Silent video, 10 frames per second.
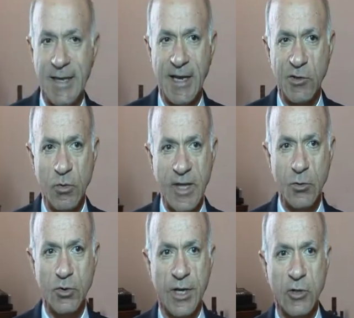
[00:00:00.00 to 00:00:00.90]
Sì, il
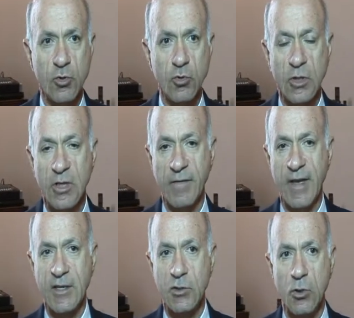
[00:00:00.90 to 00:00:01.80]
risultato si è raggiunto
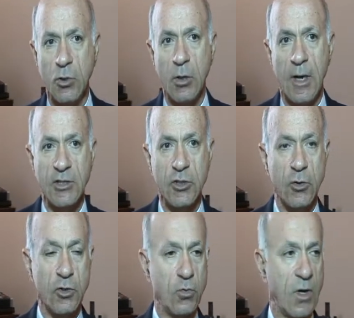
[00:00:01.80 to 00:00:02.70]
attraverso
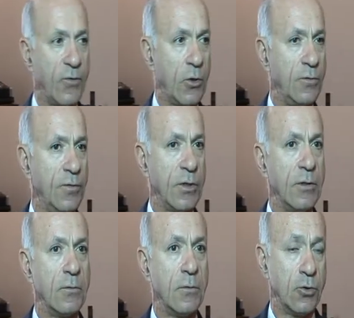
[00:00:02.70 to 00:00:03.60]
azioni su tre
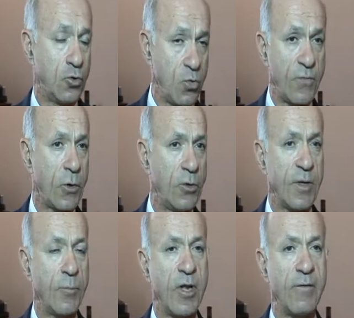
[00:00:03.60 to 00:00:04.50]
fronti, eh, su due
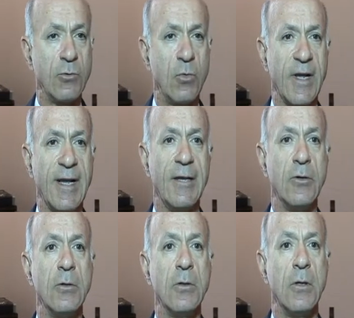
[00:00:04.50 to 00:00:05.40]
fronti e poi è arrivato un
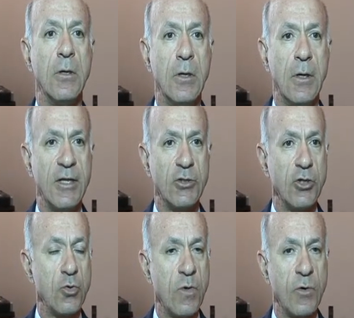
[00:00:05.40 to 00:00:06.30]
regalo. Eh, le
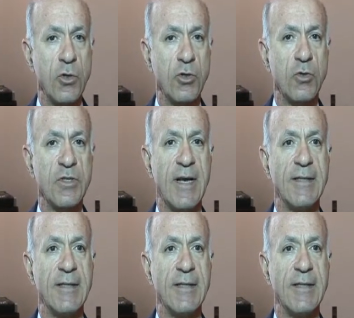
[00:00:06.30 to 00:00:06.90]
azioni su due fronti sono